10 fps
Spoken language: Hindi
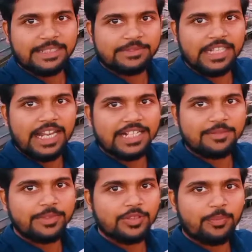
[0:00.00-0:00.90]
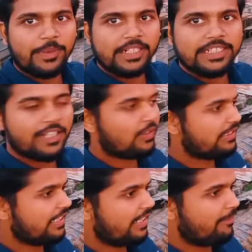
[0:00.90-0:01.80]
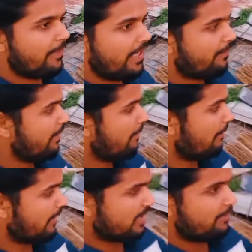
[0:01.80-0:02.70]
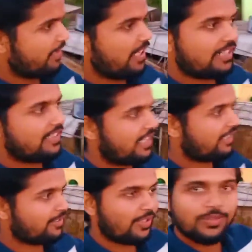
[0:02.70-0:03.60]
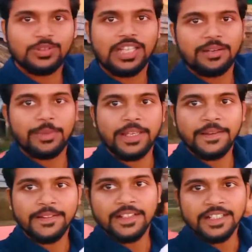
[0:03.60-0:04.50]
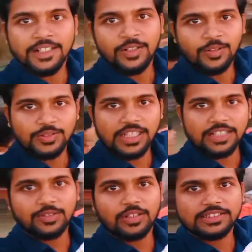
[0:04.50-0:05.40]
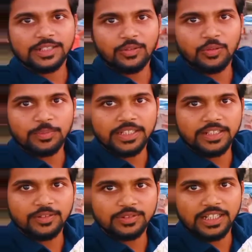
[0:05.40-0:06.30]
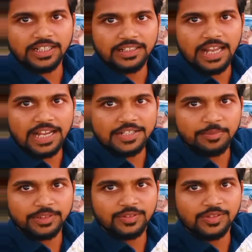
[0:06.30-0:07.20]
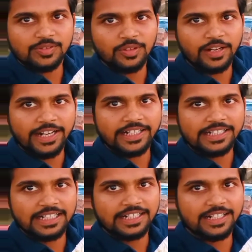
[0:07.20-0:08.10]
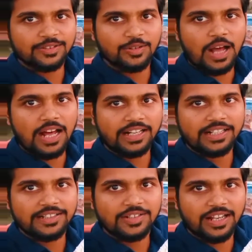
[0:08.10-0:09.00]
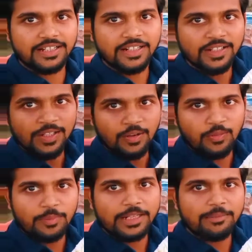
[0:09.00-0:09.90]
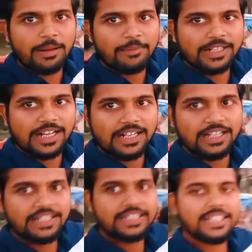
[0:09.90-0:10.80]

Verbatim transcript: सबसे लास्ट में जो पेंट किया हुआ देख रहे हैं मैं अपने मामा का भी घर दिखाता हूँ उधर में उधर थोड़ा सा घूम के उधर लास्ट में दोस्तों रेड कलर का जो आ रहा है निशान वो मेरे मामा का घर